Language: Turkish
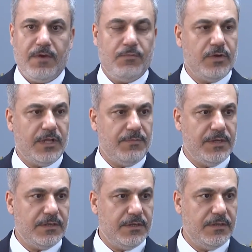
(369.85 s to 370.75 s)
Ve buna da
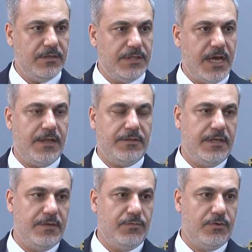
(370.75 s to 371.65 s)
bir ter
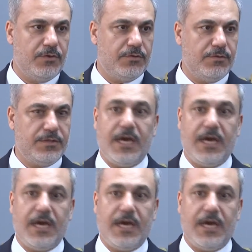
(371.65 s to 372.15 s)
terim buluyorsunuz.